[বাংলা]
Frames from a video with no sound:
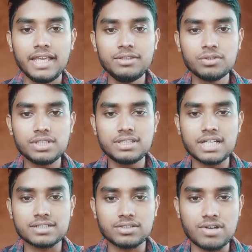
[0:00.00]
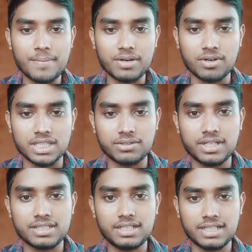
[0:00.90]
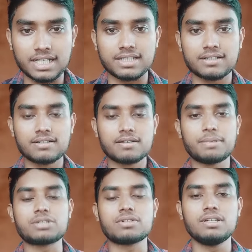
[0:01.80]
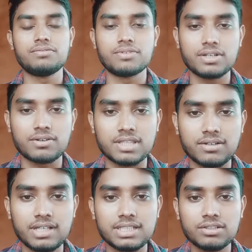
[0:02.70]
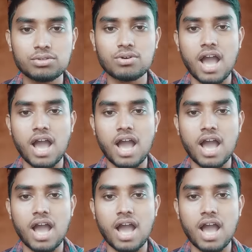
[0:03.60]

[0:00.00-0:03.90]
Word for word: ইন্দ্রজিৎ দার সাথেও আমার কথা হয়েছে ঠিক আছে পার্সোনালি ফোনে কথা হয়েছে তো